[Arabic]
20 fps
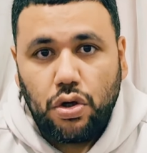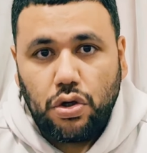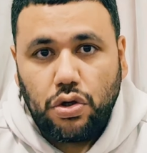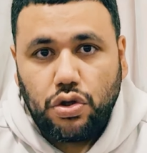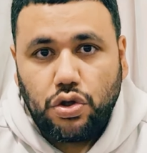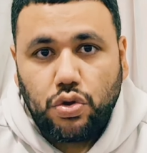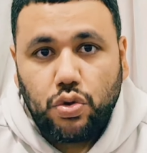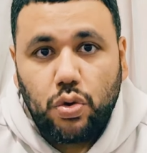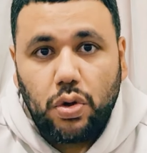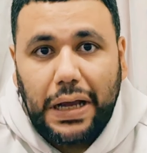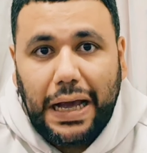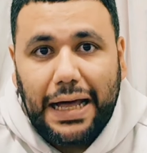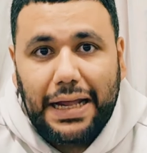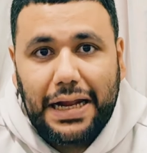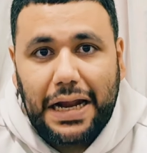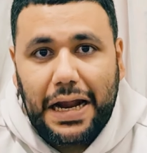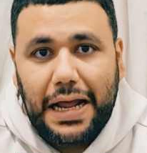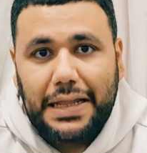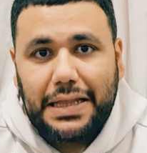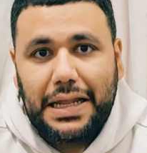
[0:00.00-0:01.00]
شو
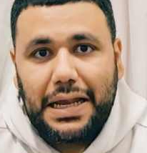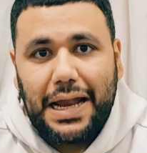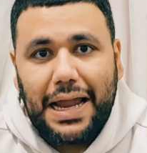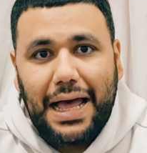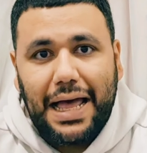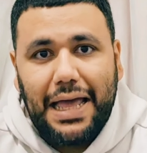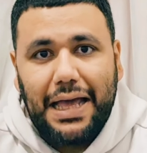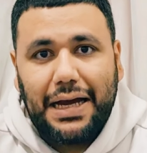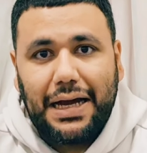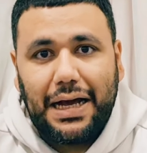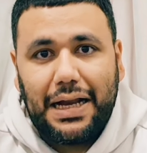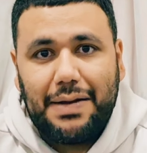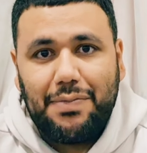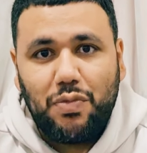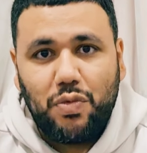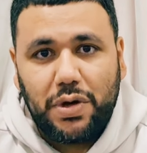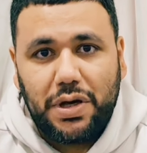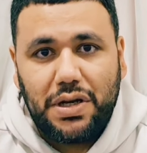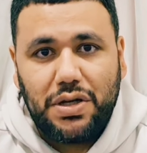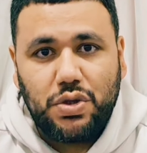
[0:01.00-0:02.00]
القرارات اللاحقة اللي
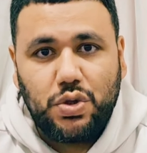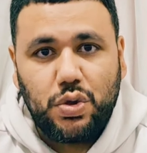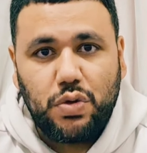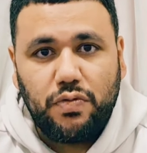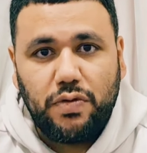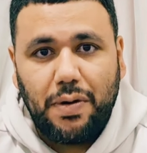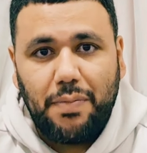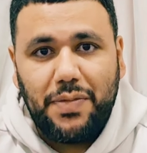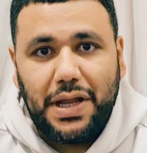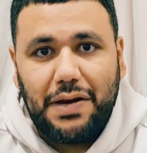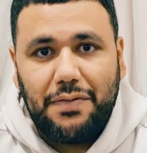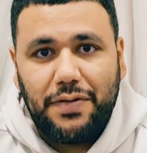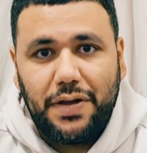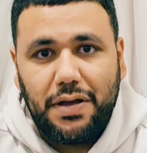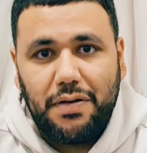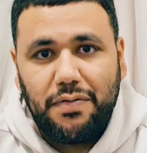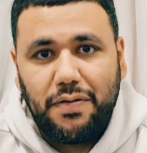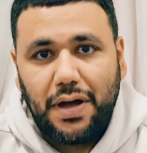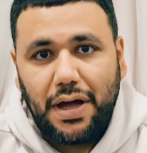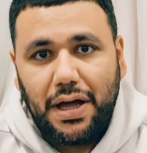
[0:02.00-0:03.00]
ممكن نشوفها من
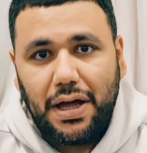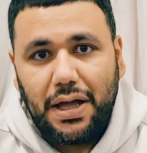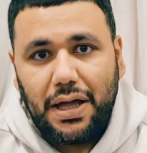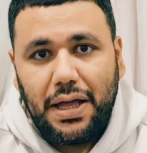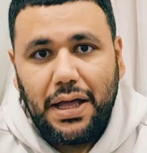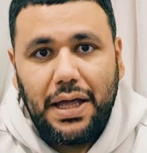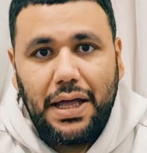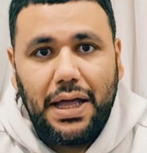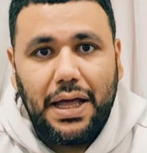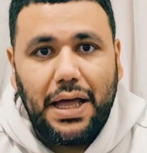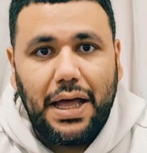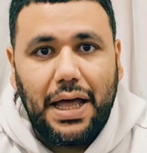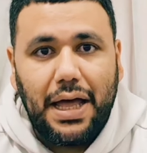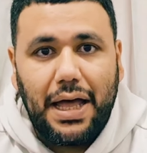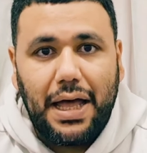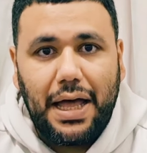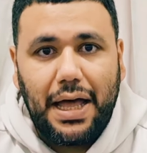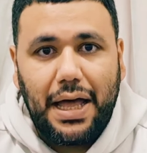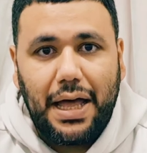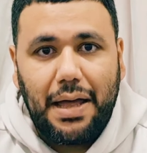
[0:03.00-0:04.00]
الفيفا
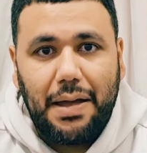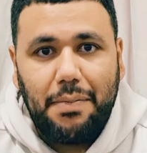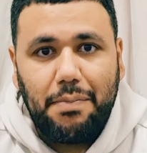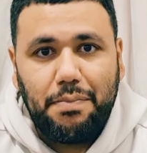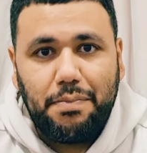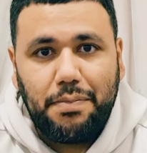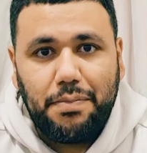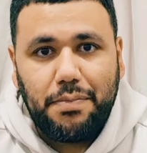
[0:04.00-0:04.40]
آه،